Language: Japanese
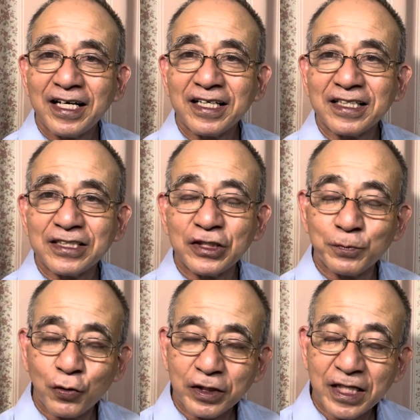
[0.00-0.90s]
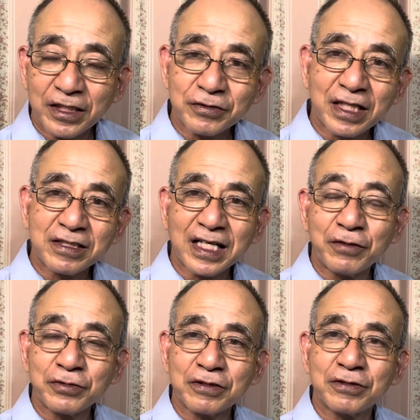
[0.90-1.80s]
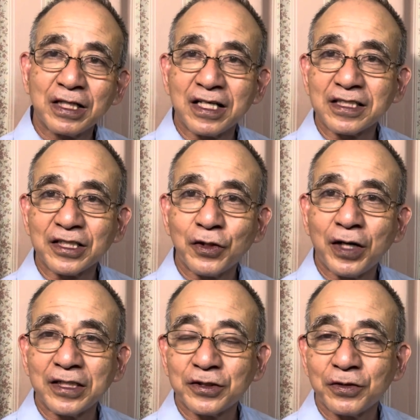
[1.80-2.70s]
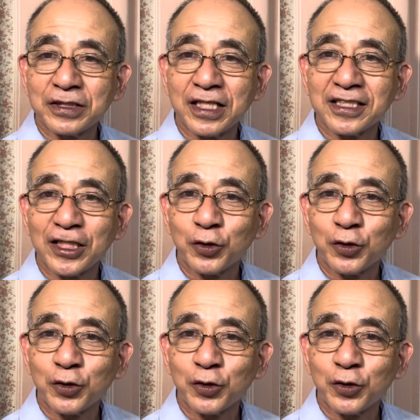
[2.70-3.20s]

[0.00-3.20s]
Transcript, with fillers: えー、新聞研究者ん、ウクライナ戦況を拝聴していきたいと